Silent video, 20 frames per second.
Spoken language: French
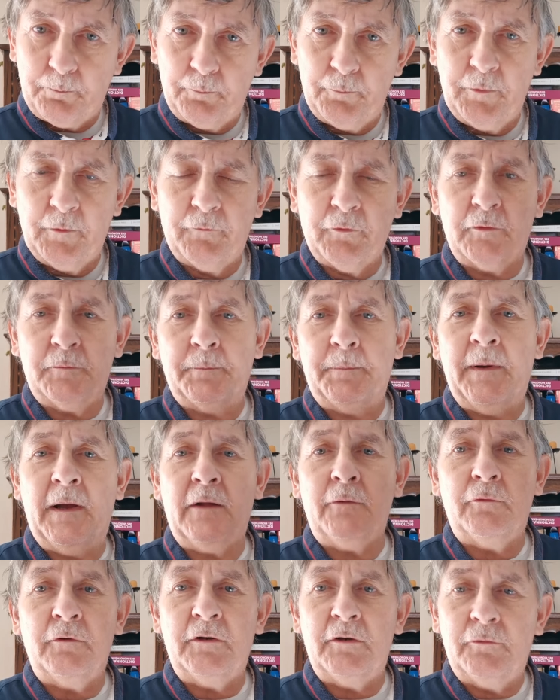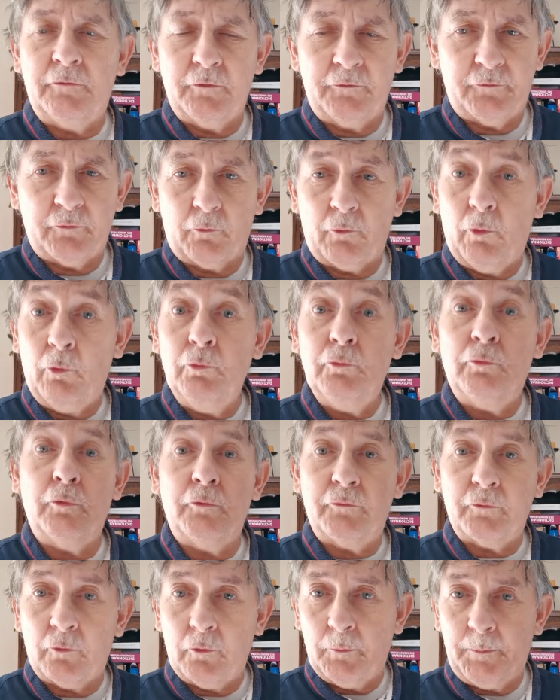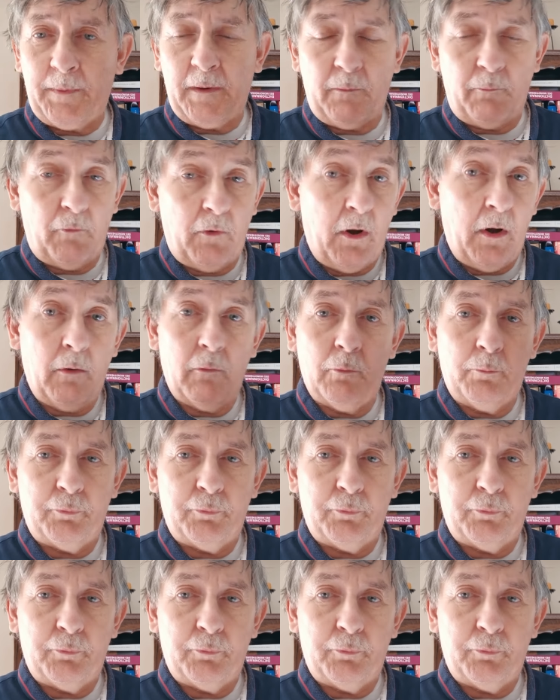de votre part donner 2 euros, ou 2 euros par mois ou